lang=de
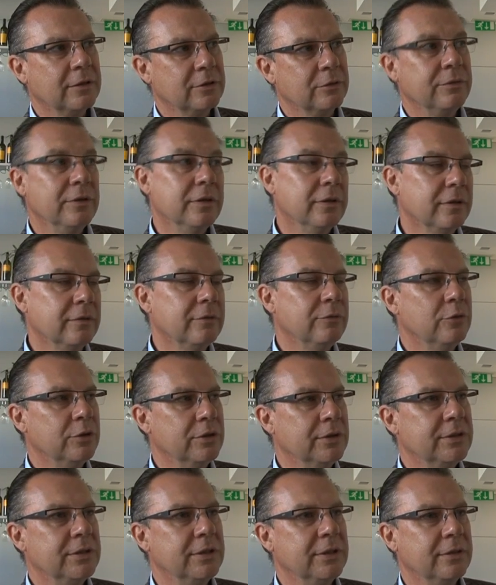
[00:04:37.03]
Also wir
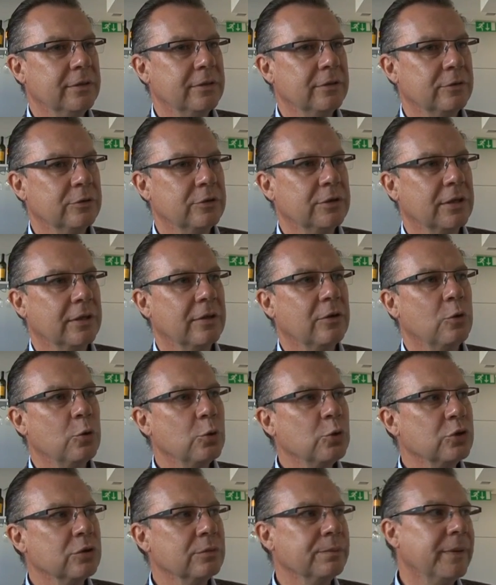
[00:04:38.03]
würden sie sozusagen
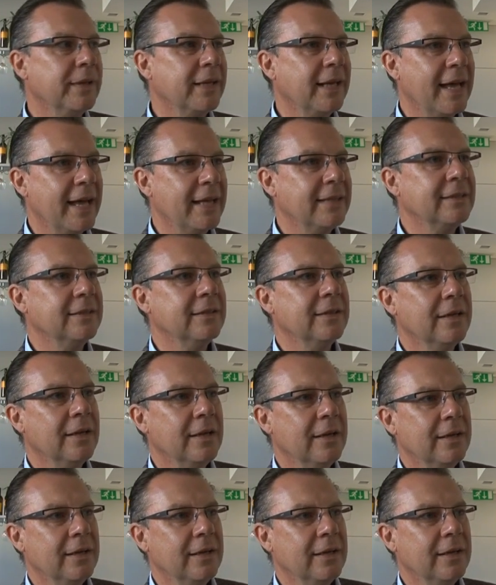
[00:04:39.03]
coachen, begleiten,